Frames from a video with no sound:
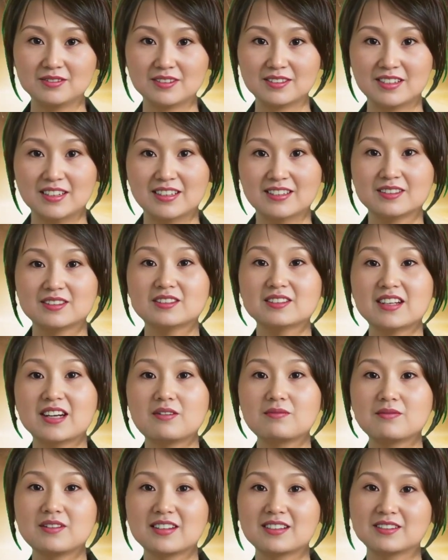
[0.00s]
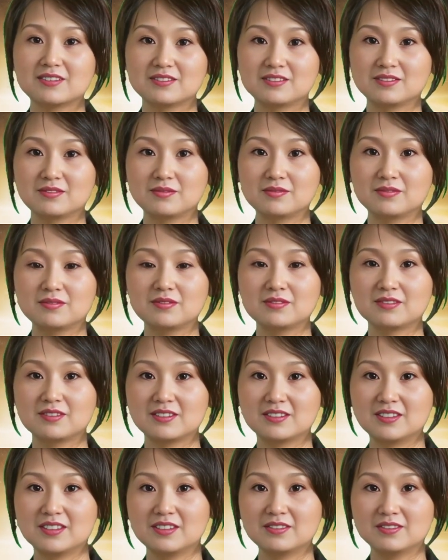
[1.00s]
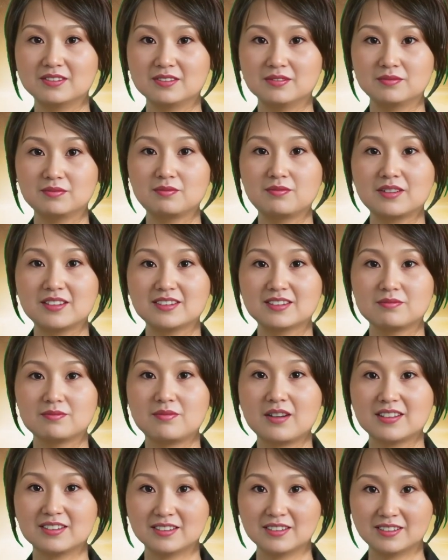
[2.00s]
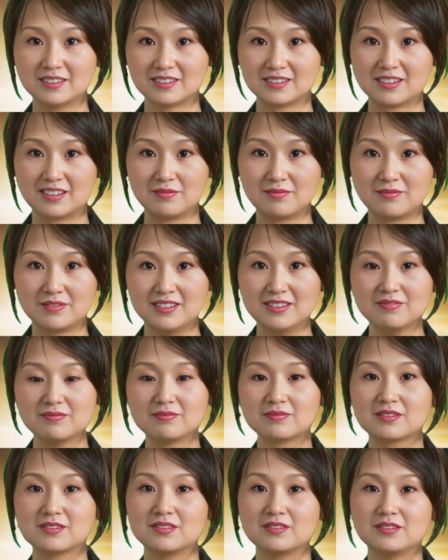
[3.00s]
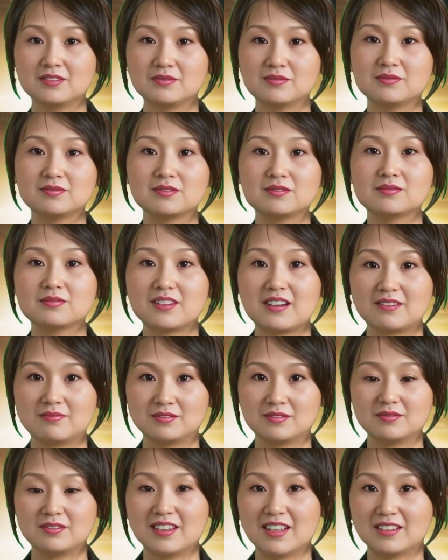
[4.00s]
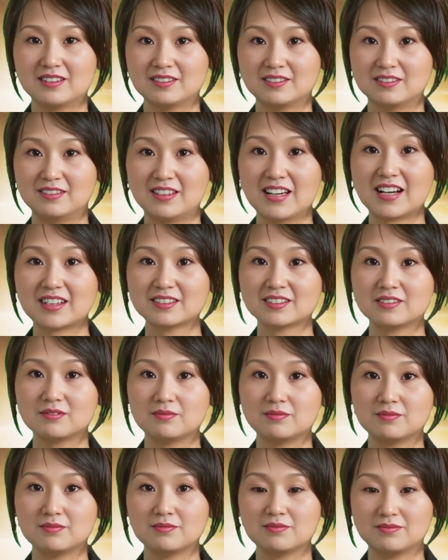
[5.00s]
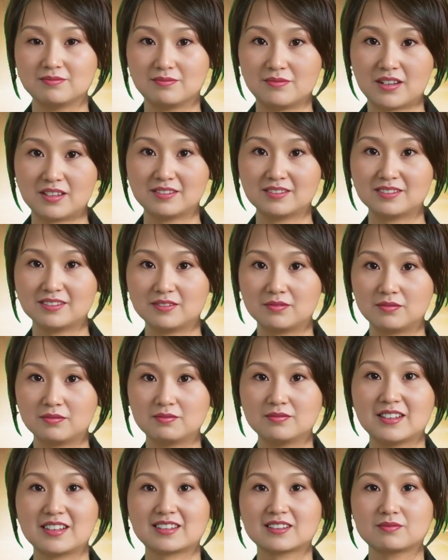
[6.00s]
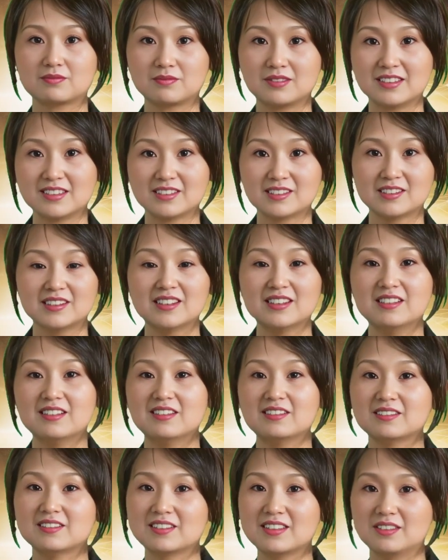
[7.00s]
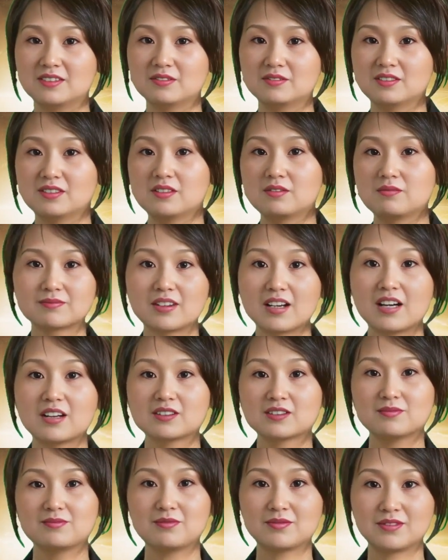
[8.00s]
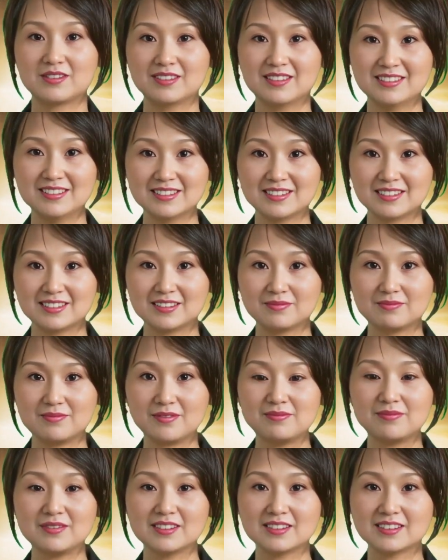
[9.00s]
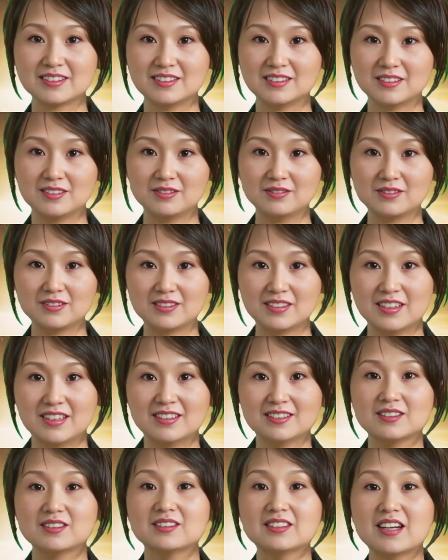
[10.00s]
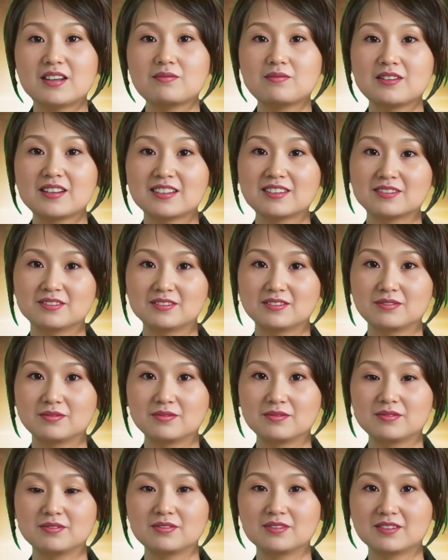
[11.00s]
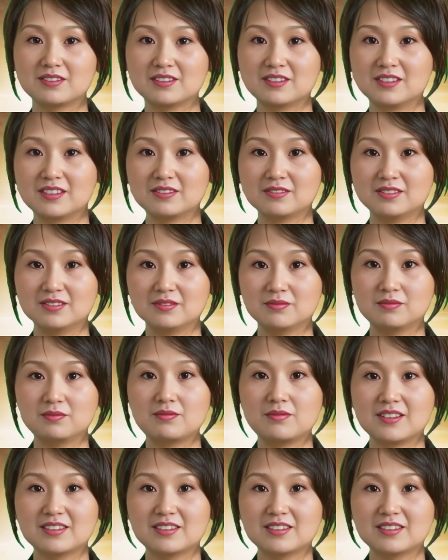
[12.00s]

自二零二零年港版国安法实施以来，中共一直派记者到自由亚洲电台调查。由于香港局势紧张，该电台于二零二二年停办了三档粤语评论节目。